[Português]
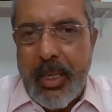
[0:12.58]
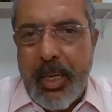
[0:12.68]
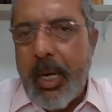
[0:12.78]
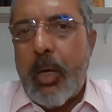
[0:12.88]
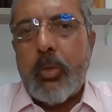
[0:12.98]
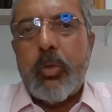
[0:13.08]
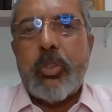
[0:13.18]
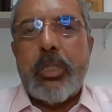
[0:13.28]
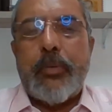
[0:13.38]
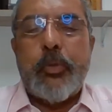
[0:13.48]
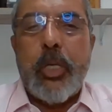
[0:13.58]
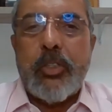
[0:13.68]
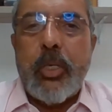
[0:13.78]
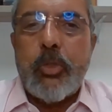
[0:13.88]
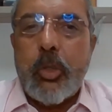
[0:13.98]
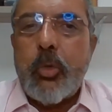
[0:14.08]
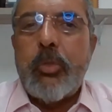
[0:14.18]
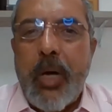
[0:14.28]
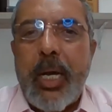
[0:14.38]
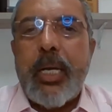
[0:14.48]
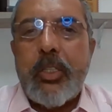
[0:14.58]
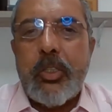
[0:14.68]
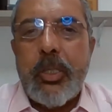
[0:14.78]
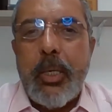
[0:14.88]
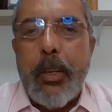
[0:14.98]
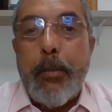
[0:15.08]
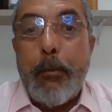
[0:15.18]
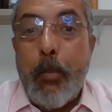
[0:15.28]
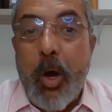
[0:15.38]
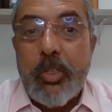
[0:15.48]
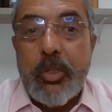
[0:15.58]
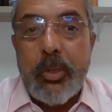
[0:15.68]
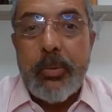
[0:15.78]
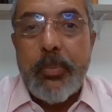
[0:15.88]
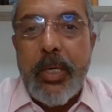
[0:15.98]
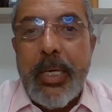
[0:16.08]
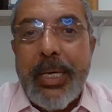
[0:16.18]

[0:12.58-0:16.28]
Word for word: Cálculos da Fundação Getúlio Vargas mostram